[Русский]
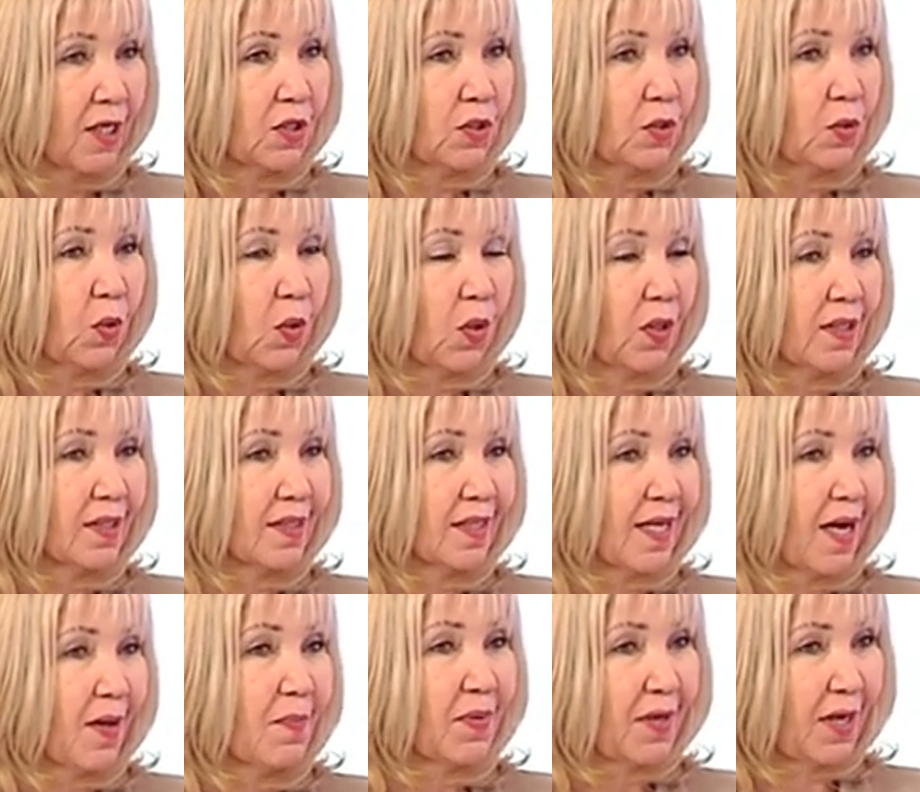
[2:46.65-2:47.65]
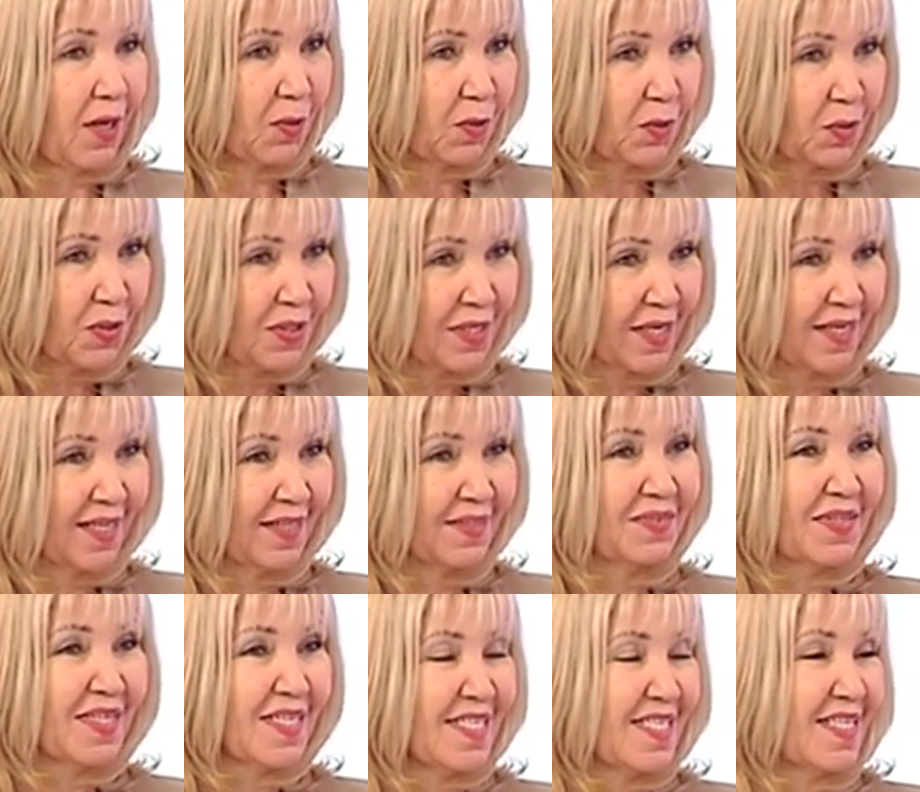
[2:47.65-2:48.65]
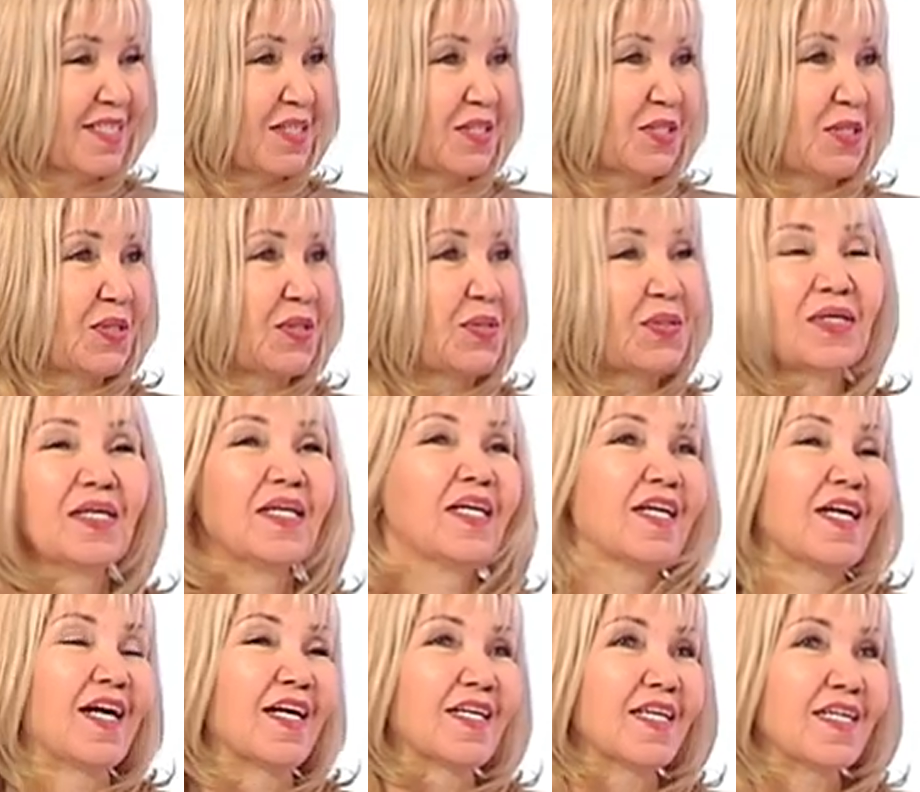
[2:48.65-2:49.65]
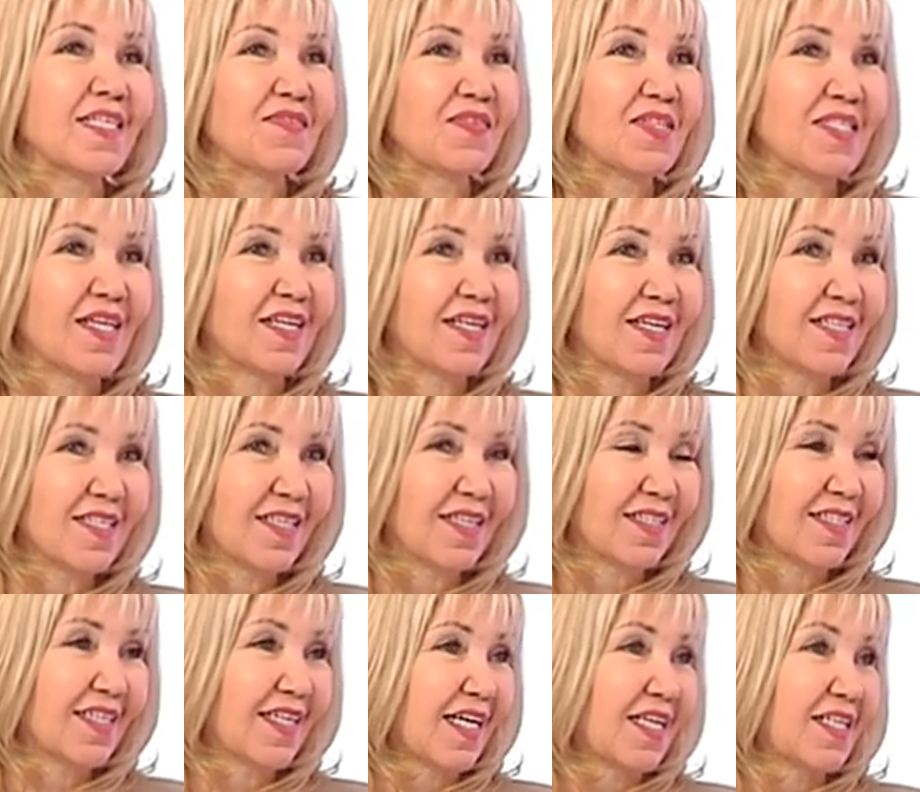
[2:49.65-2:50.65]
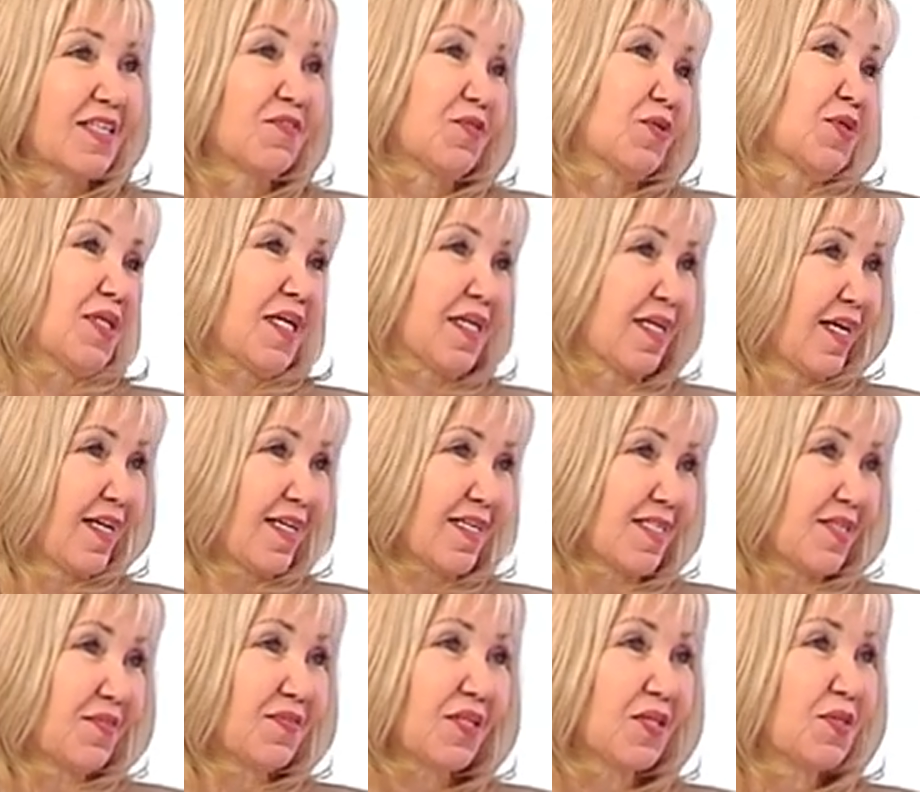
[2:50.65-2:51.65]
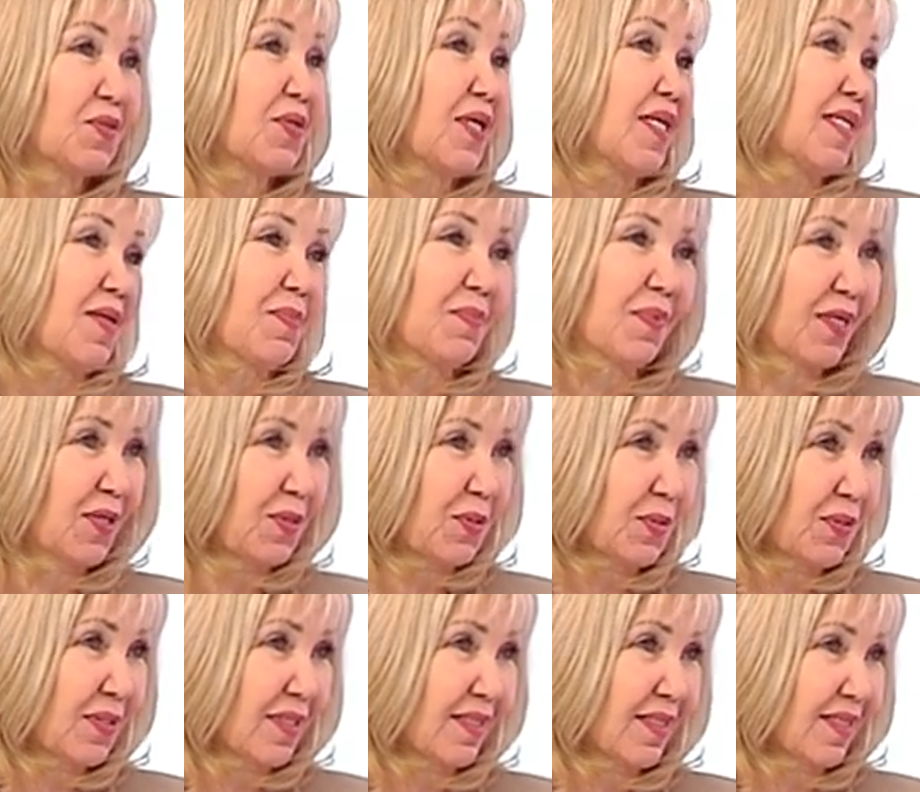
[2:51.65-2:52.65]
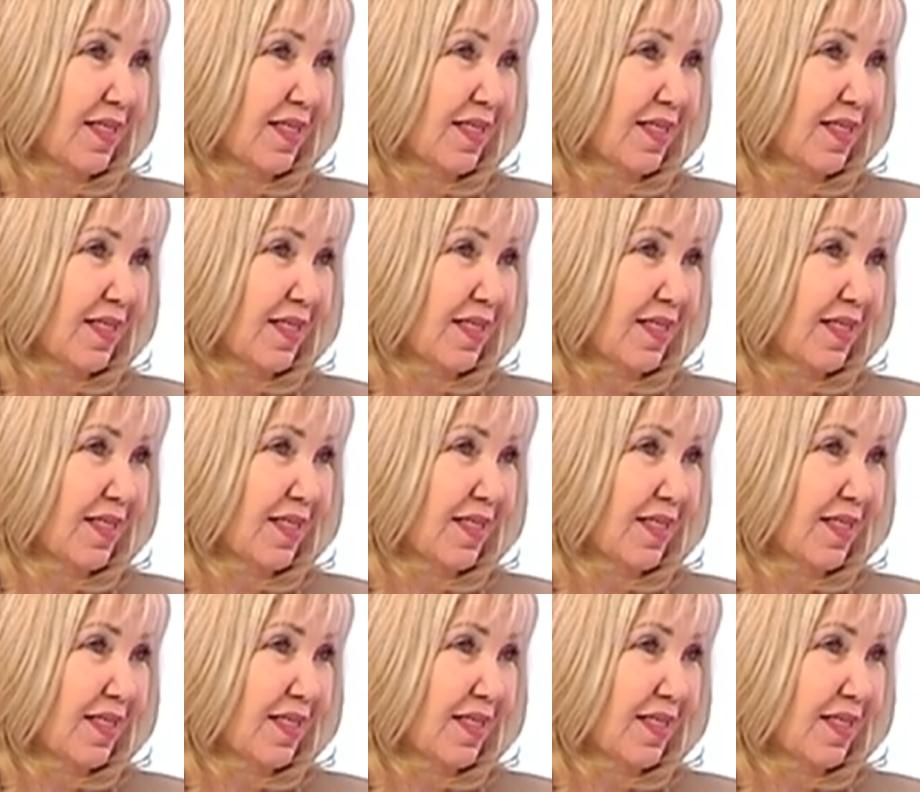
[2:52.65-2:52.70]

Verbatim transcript: но на прогоне выяснилось, что, оказывается, оркестр играет не в той тональности в которой она поет.